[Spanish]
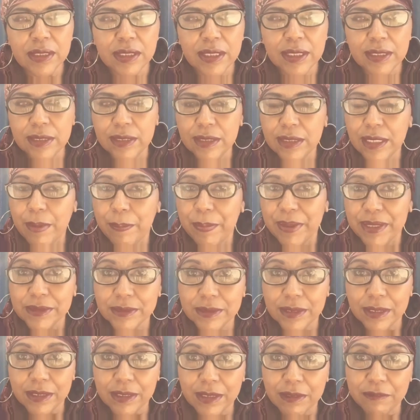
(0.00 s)
en la
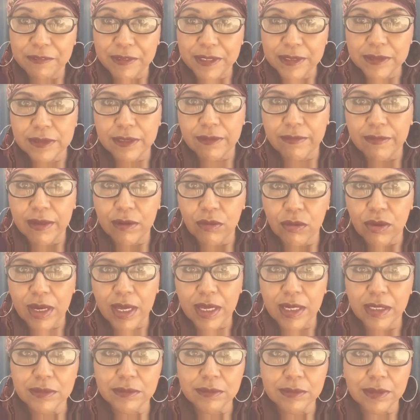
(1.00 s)
parte del frente del
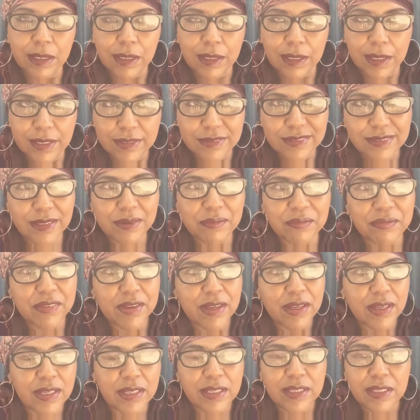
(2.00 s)
hogar, la casa,
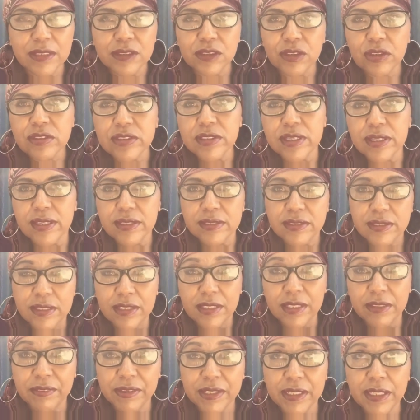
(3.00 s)
y entonces
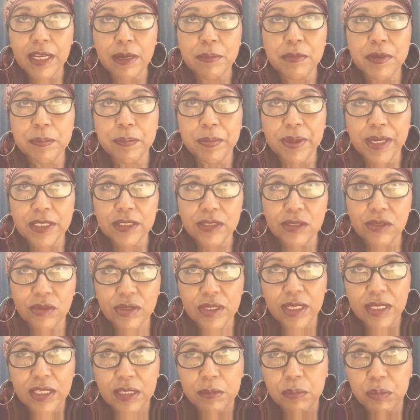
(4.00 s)
decidí venir a mi
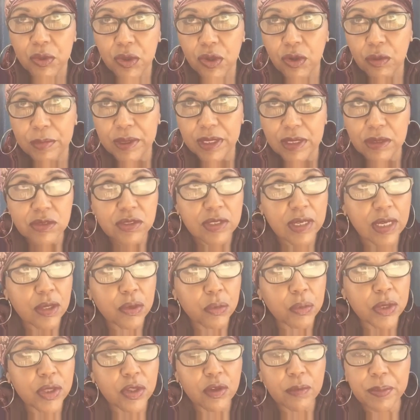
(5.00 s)
patio, que aquí por lo menos hay
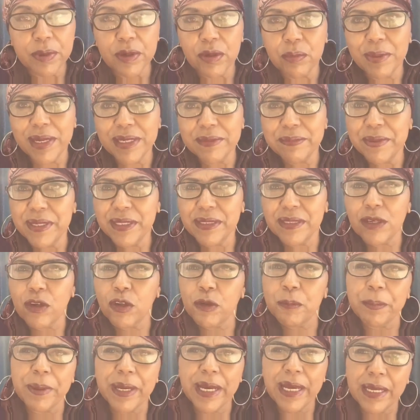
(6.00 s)
ruido, pero más bien de
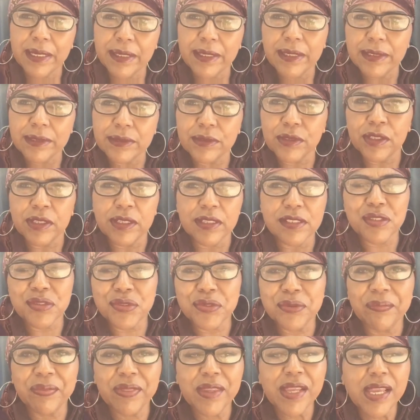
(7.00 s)
los pajaritos y
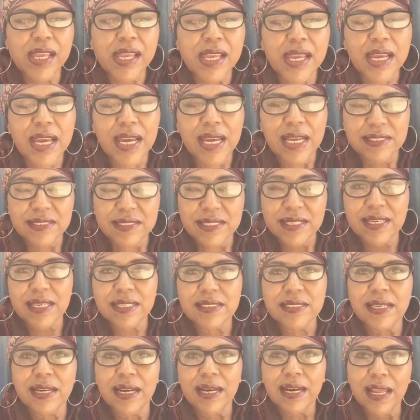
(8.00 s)
eso. Así que
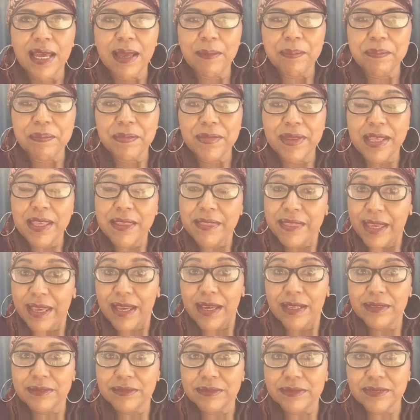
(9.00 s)
esa era la,
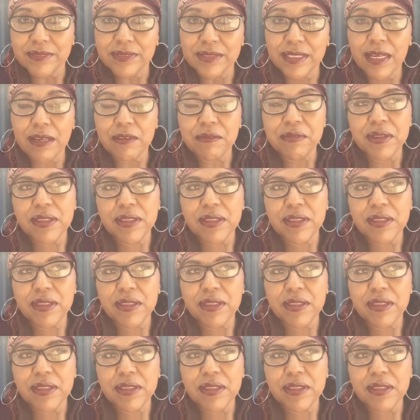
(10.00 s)
idea del